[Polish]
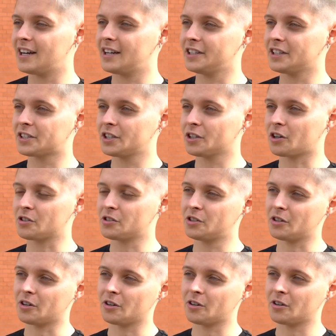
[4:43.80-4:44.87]
jeśli
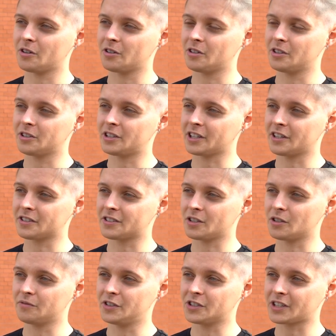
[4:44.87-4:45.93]
chodzi o takie
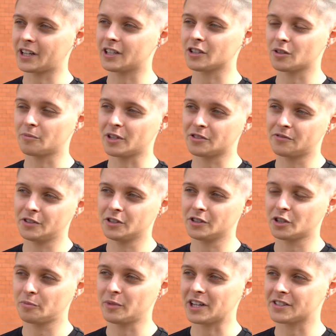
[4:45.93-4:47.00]
stanowiska, natomiast w
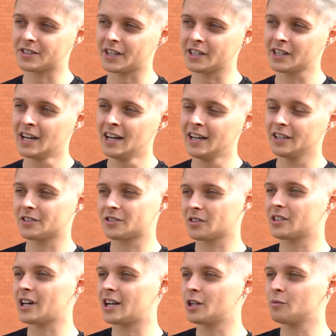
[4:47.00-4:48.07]
innych miastach jest
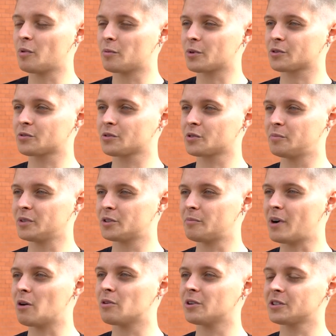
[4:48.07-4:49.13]
to dalej po prostu zbyt
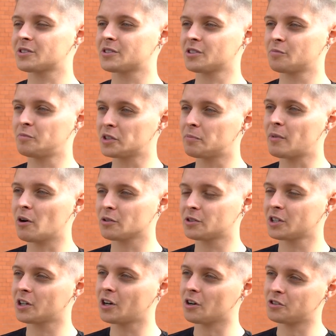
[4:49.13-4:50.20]
mało, jest zbyt mało
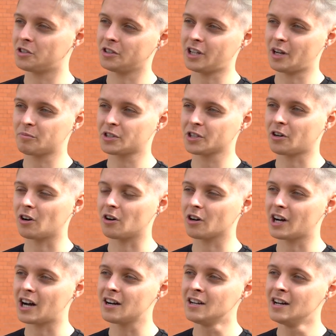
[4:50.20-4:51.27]
tych godzin dla
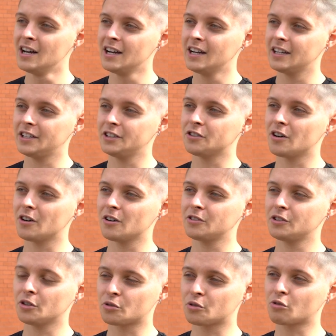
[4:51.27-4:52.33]
psychologa. I no
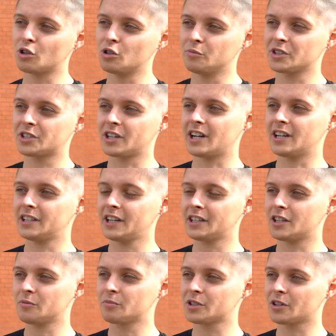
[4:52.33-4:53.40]
nie oszukujmy się, ale
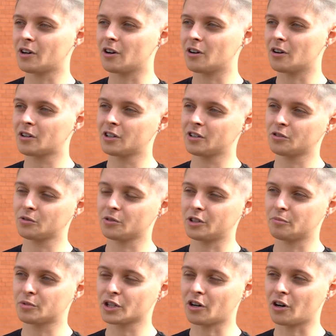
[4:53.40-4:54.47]
jeden psycholog,
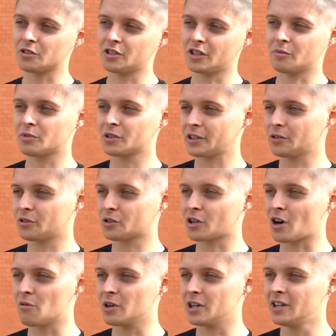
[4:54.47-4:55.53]
który przychodzi na przykład do
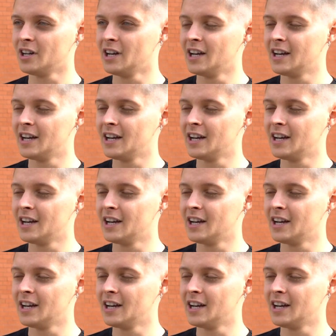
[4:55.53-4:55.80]
szkoły